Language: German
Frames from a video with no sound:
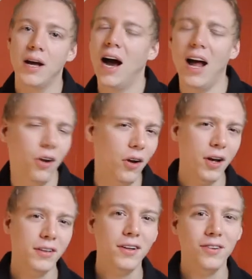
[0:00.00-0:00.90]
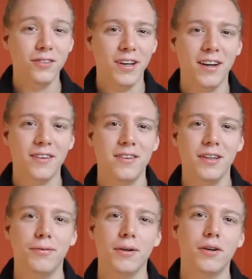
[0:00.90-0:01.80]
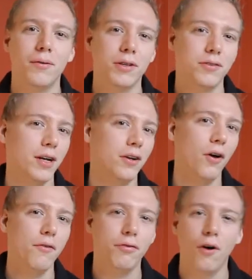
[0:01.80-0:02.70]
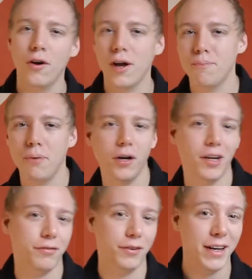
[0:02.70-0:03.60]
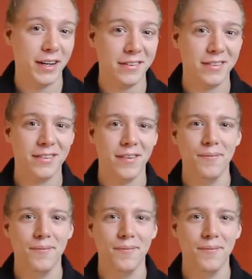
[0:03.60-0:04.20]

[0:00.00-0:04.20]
Hallo Leute und herzlich willkommen zu einer neuen Folge Podderfacts.